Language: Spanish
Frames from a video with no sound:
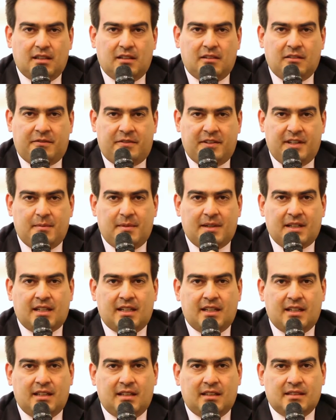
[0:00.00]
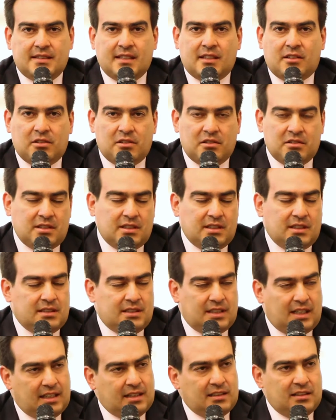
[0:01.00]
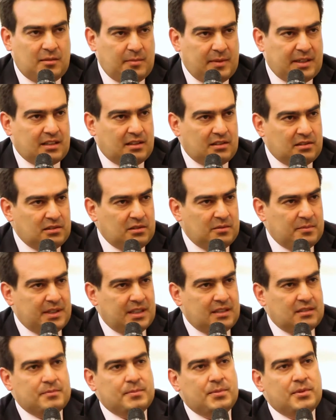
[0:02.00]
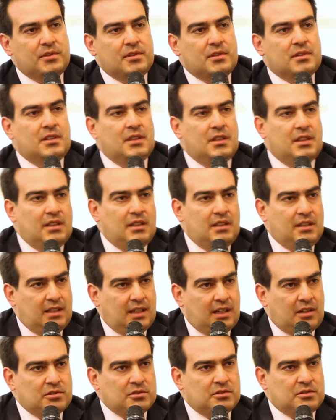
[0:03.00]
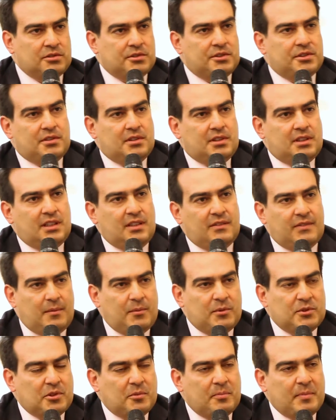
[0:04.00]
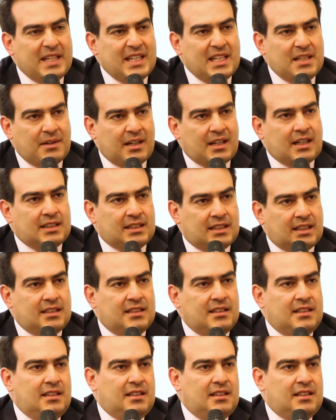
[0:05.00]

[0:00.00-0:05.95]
firma que se conoce ya en el mercado colombiano por la construcción del famoso B de Bacatá.